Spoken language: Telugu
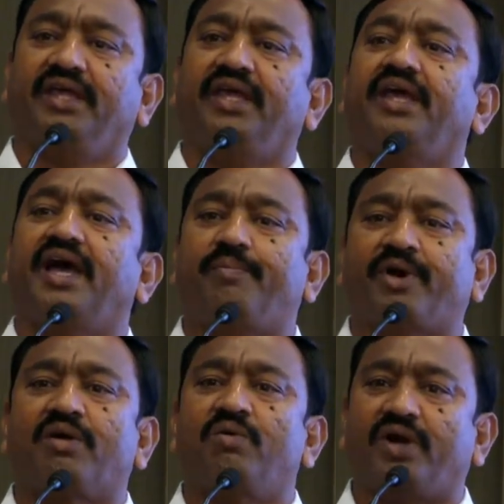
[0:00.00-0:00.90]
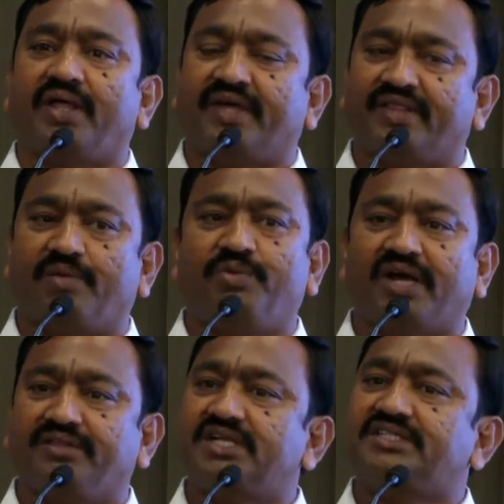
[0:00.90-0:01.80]
ఏ వ్యాపారం కూడా దాదాపు
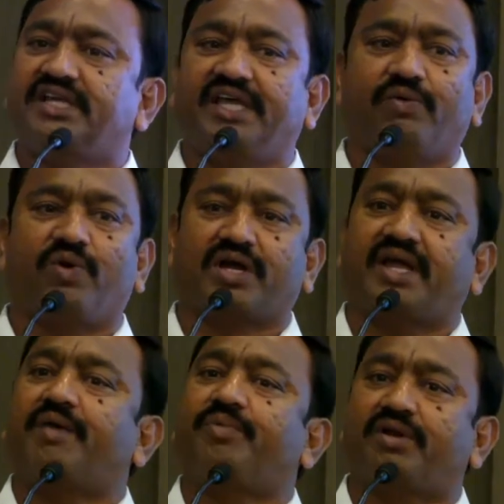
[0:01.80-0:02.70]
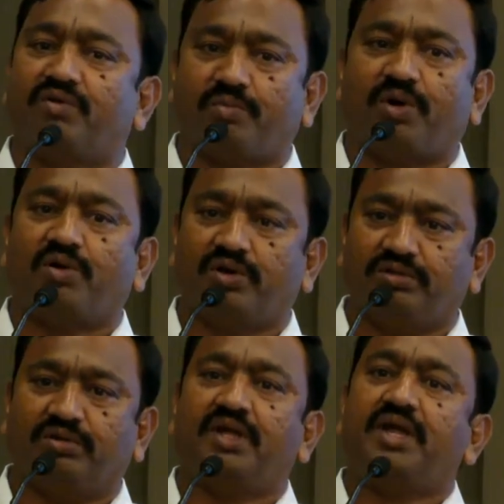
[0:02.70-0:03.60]
నాకు తెలిసి ఏ ఒక్క వ్యాపారం కూడా
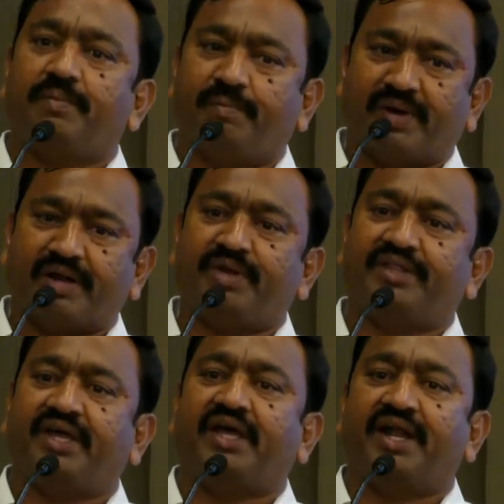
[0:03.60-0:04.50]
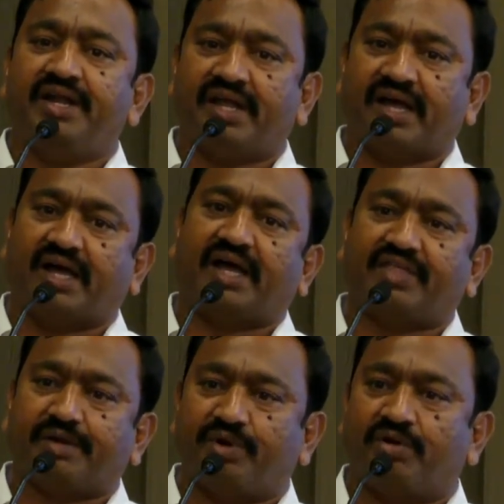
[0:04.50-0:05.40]
బాగోదు మన మీదే అన్ని
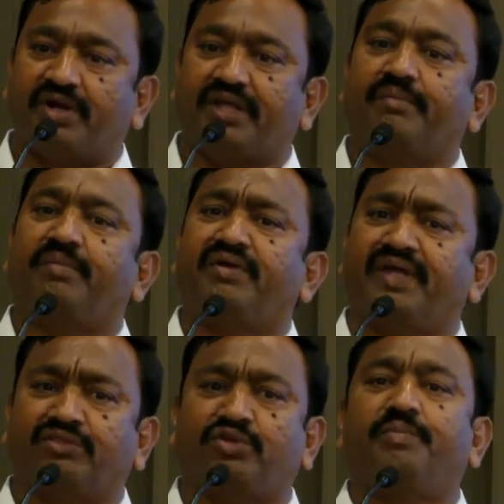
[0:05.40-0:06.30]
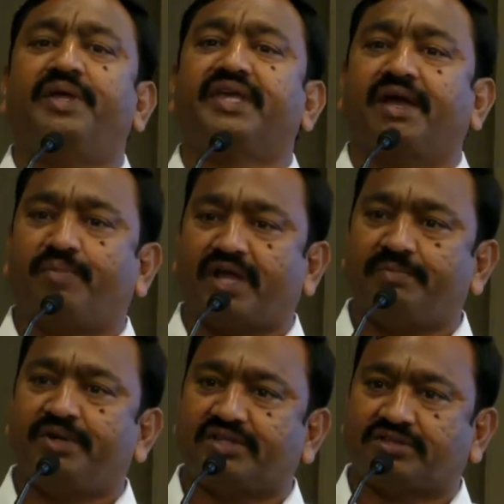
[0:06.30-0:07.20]
ఆధారపడి ఉంటాయి మనం ఎంతోమందికి
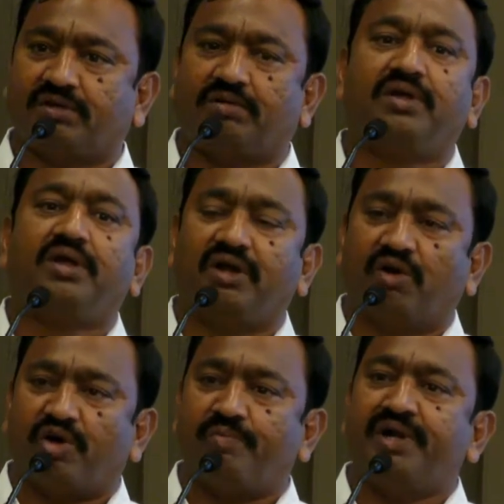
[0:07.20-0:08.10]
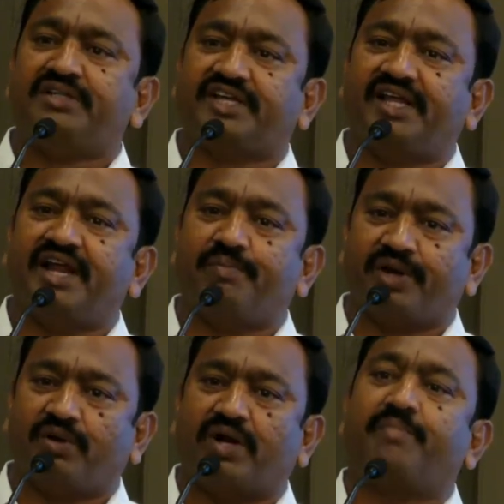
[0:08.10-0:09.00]
ఎంప్లాయ్మెంట్ ఇస్తున్నాం గవర్నమెంట్ చేయలేని
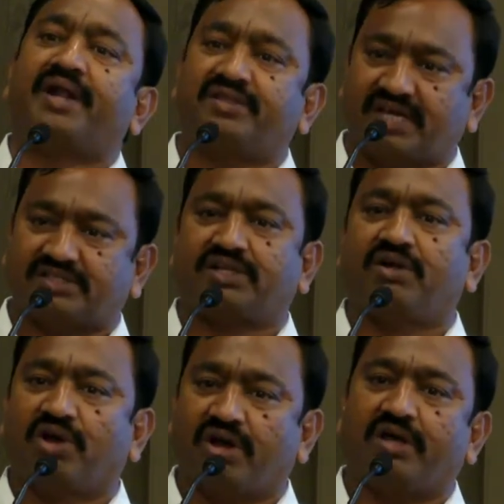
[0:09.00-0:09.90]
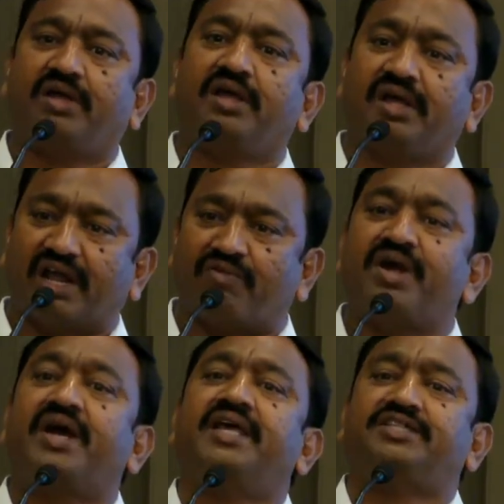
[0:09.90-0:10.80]
పని కూడా మనం చేస్తున్నాం
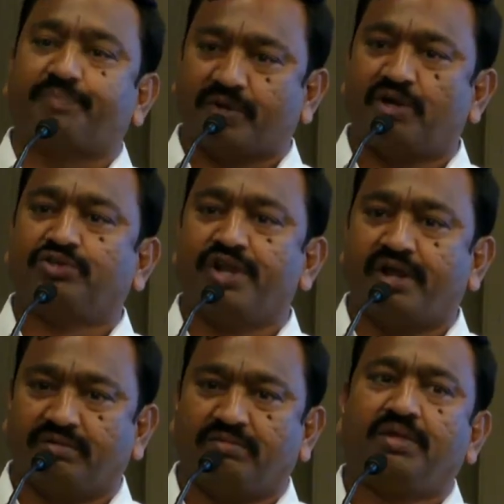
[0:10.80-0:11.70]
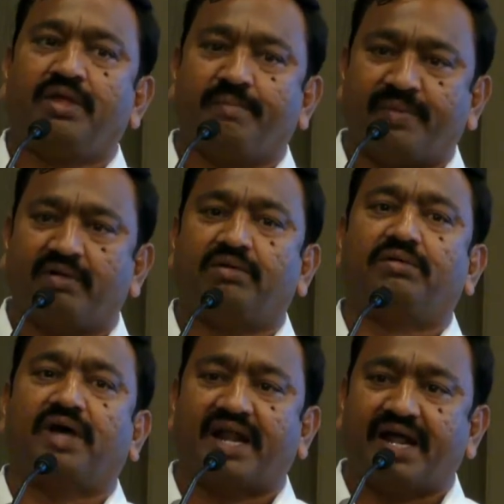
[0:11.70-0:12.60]
గర్వంగా నేను చెప్పగలుగుతున్నాను మనం
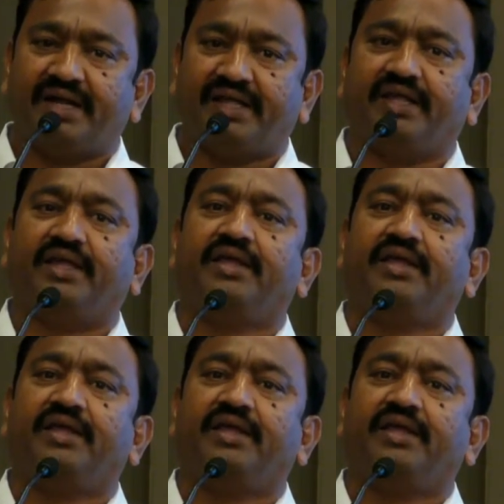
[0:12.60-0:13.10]
అలాంటి